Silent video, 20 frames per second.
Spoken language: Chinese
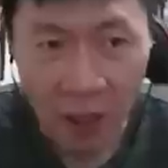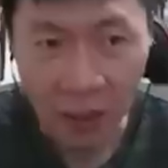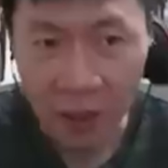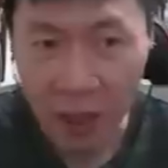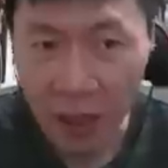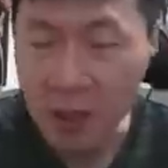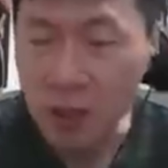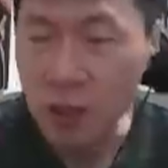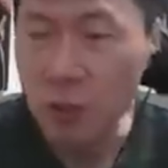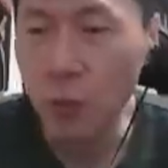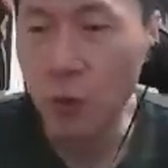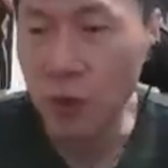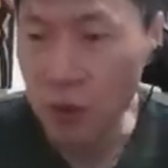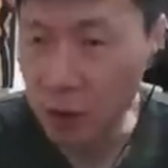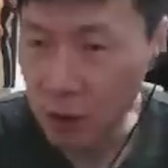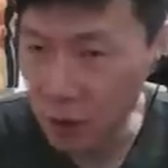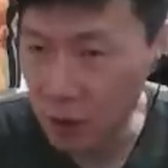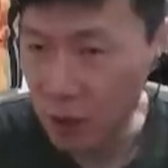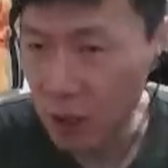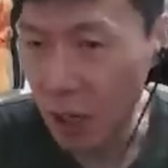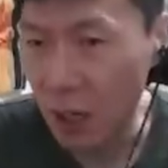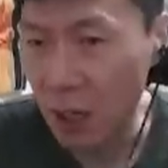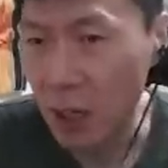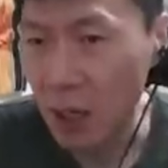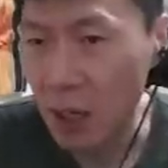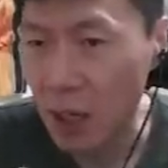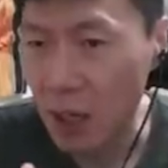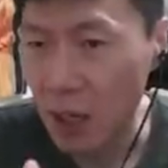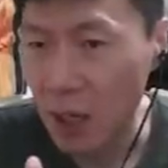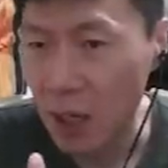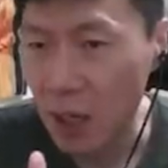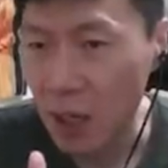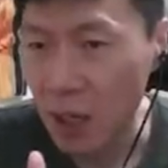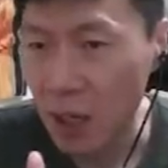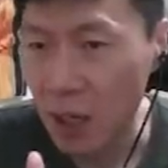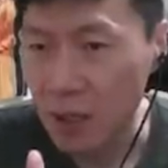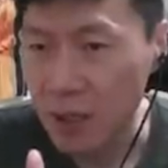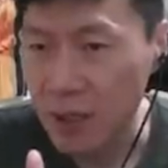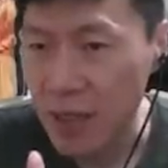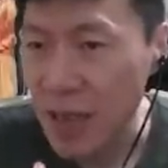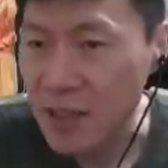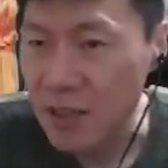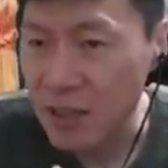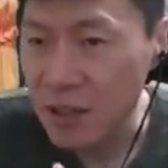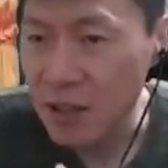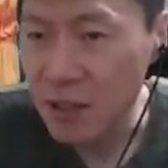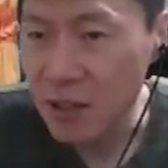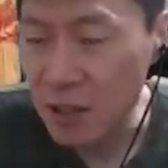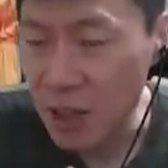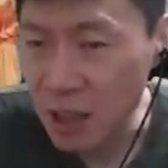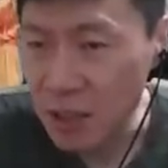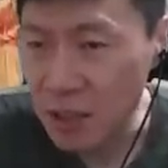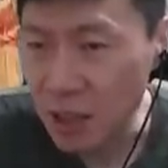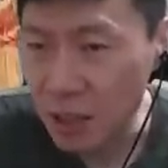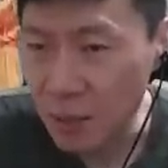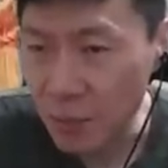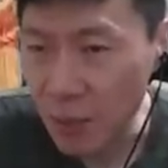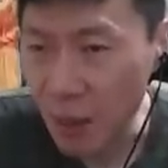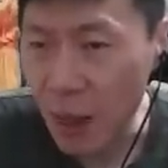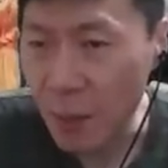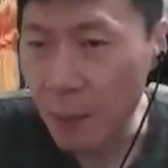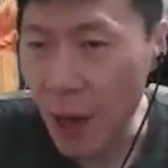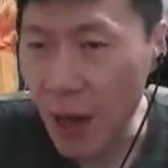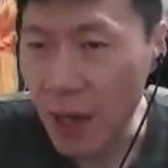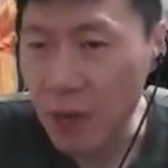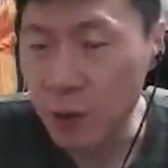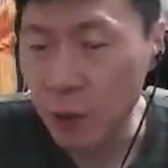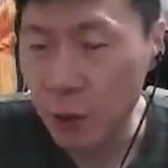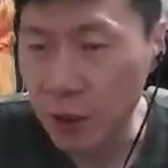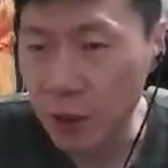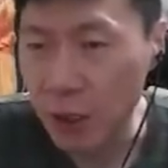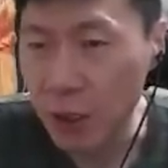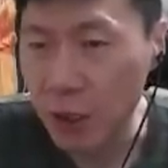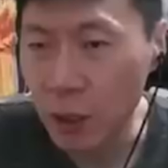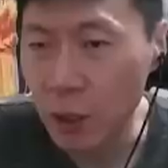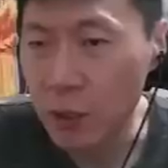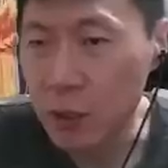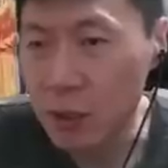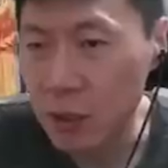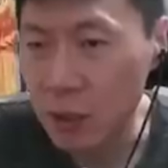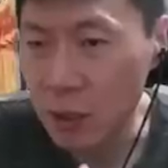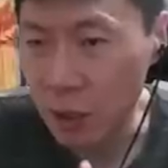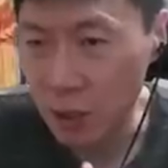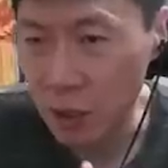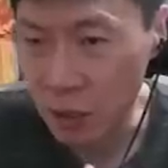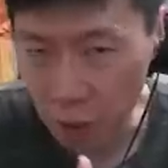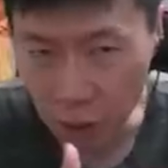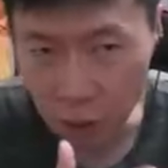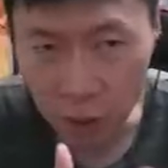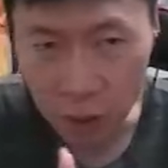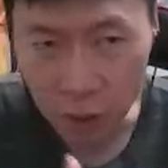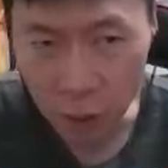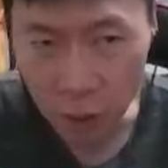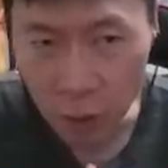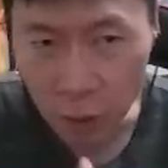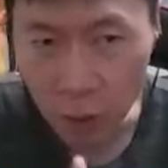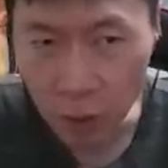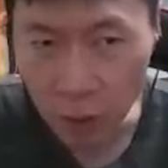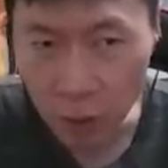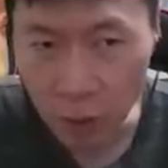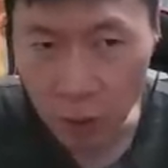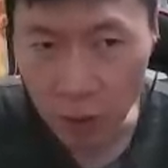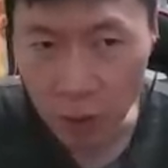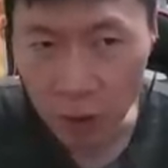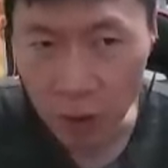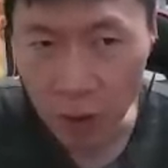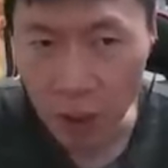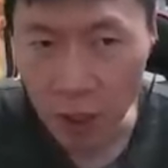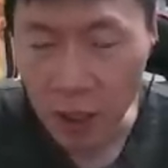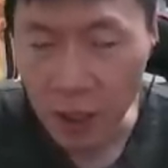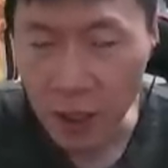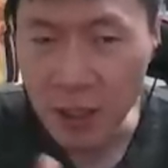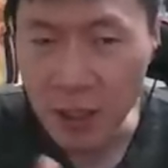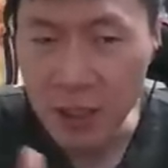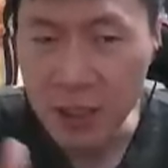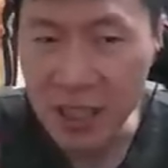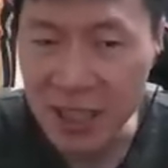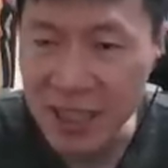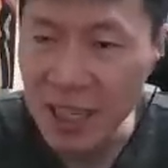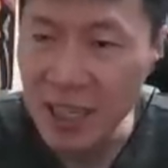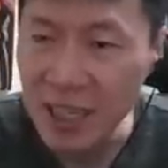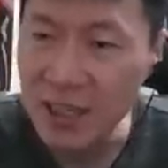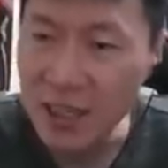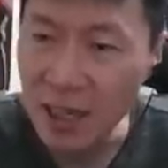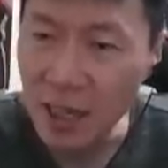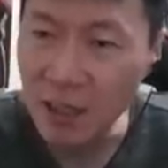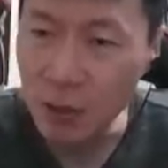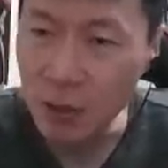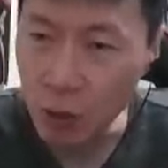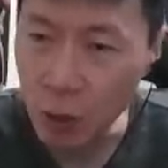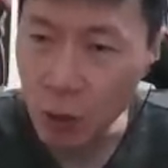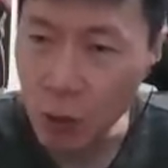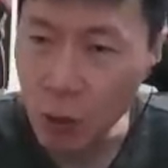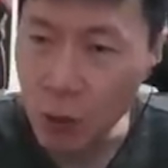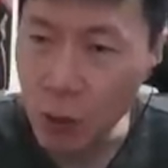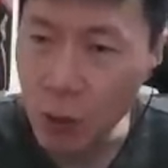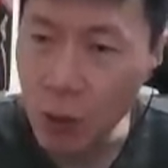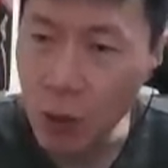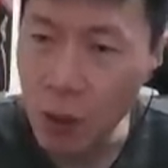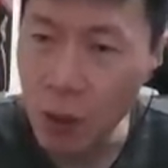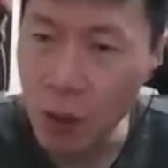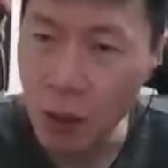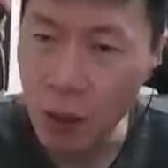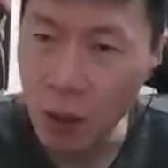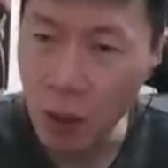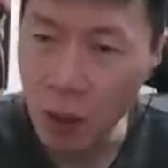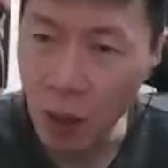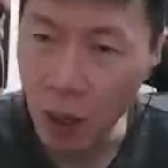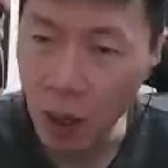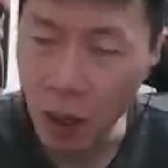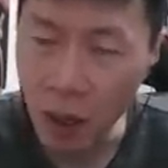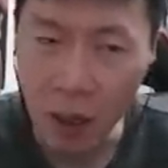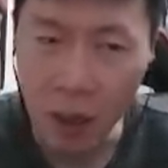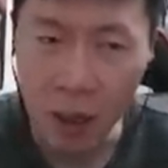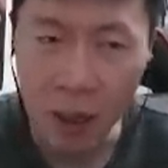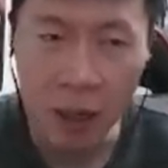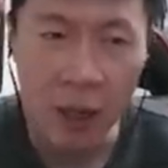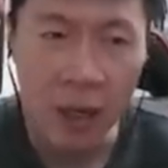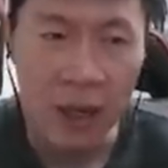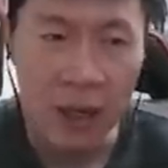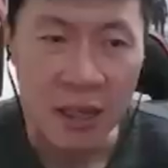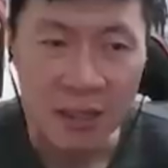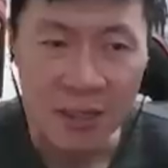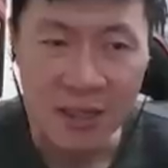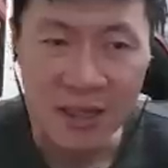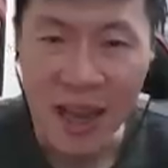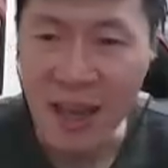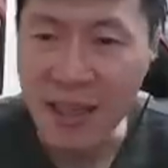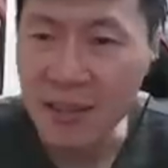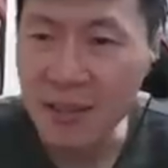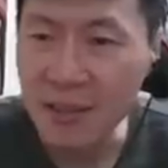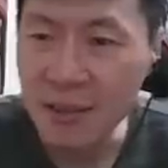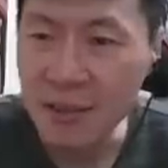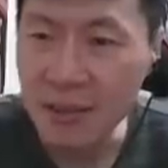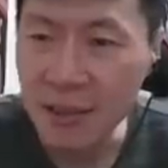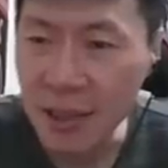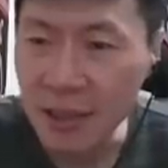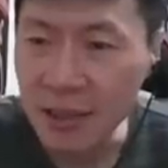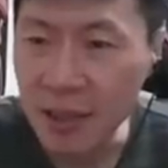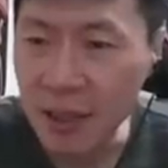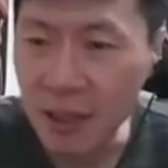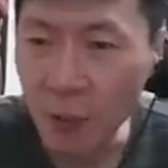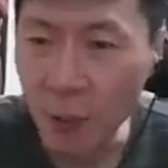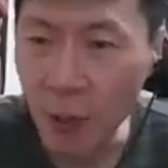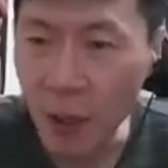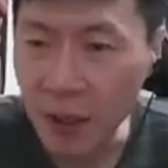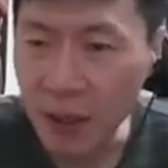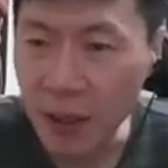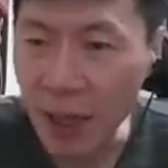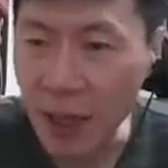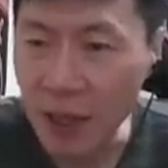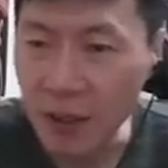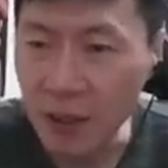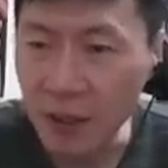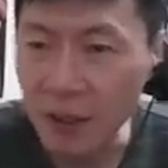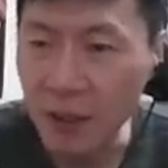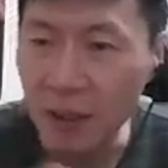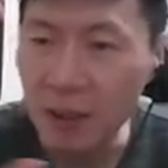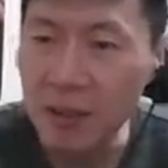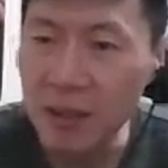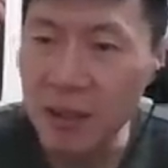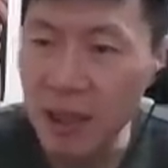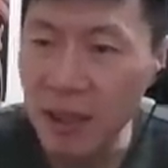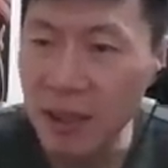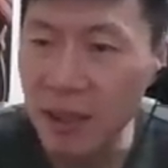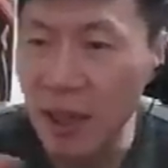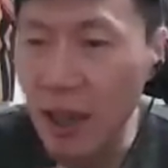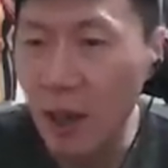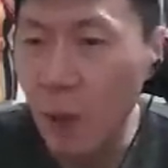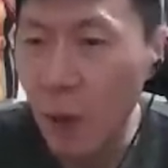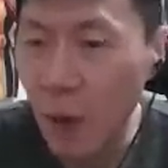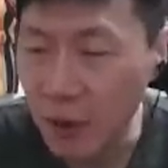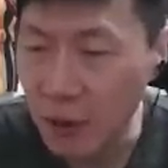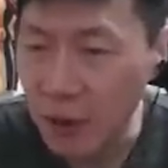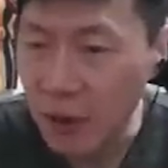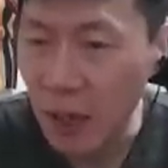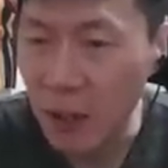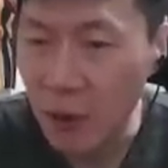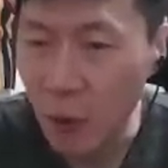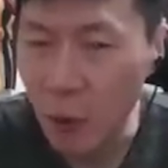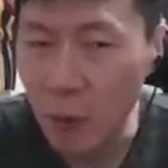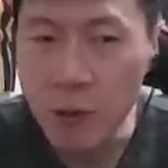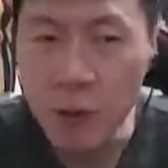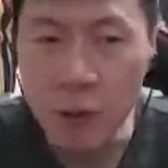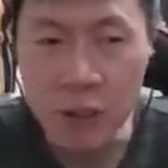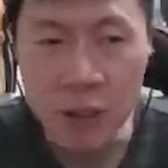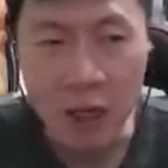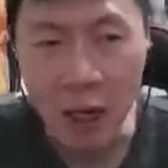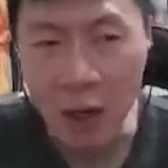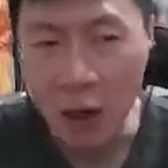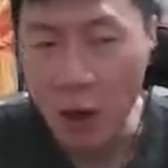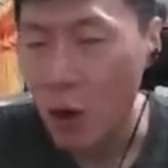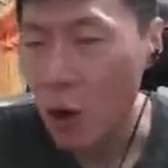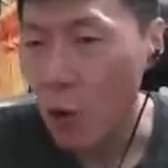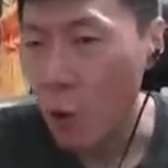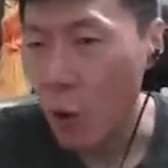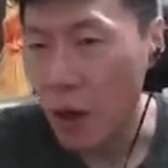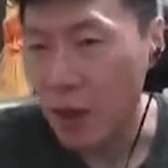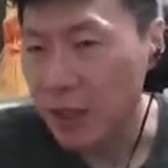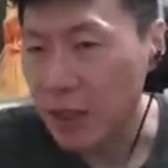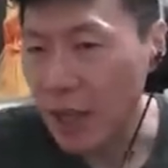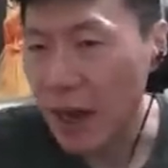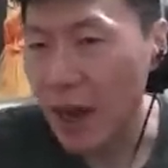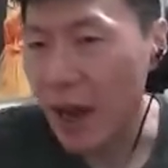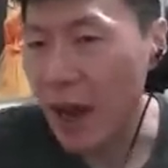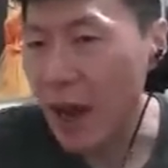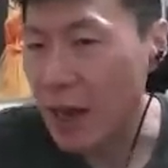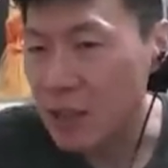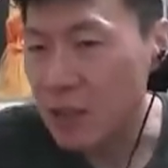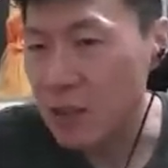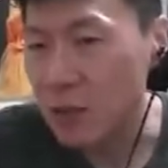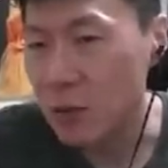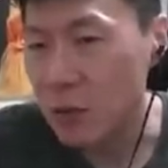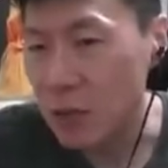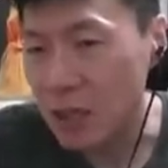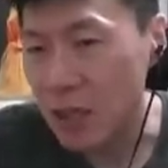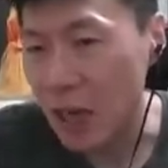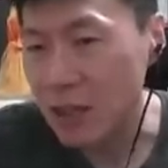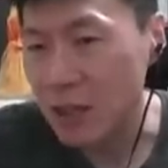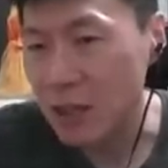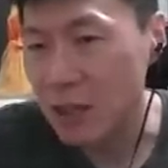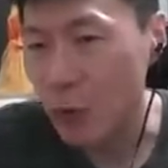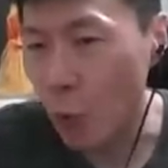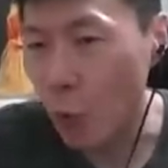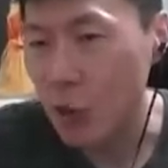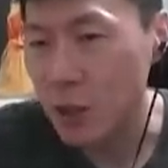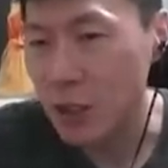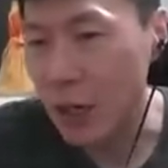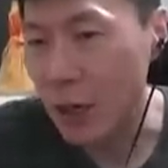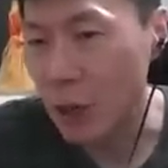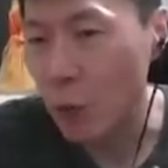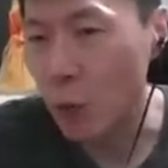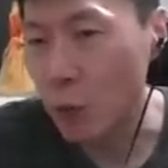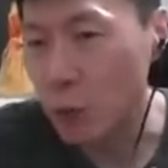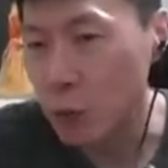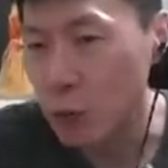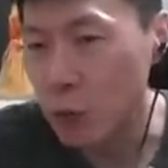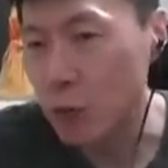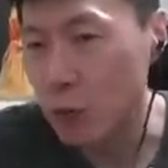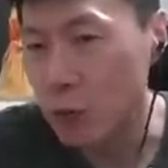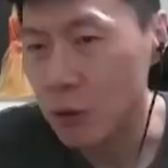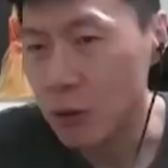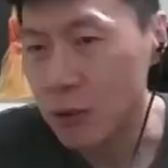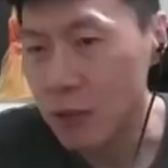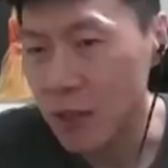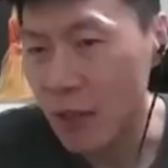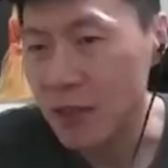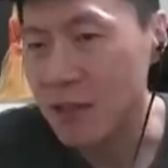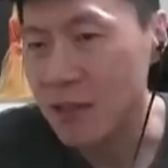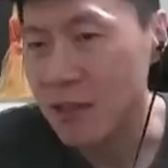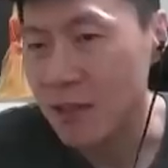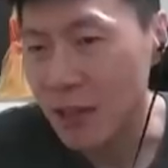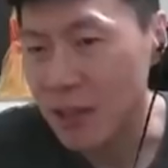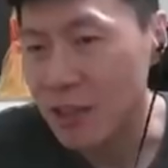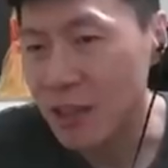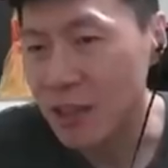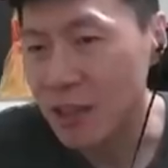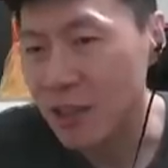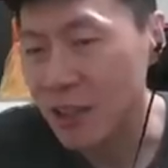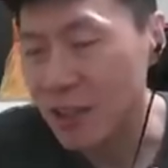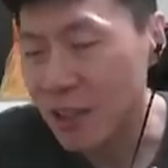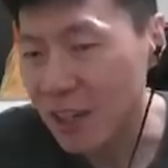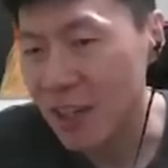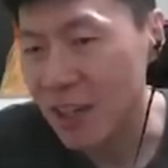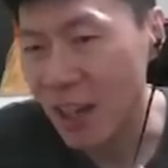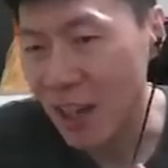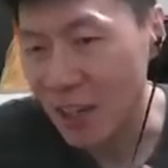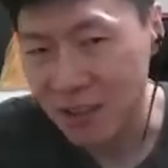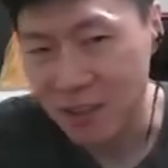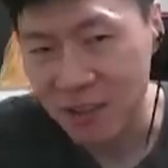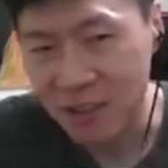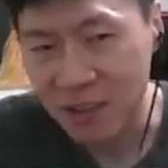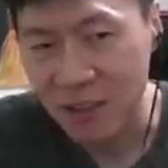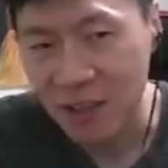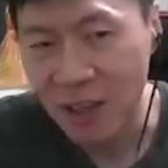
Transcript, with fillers: 但是我只是想三十年前八八九年六四那个时候的中国跟现在的中国啊，三十年前的王丹跟现代王丹，我必须讲王丹还是三活在过去三十年前的那个样子，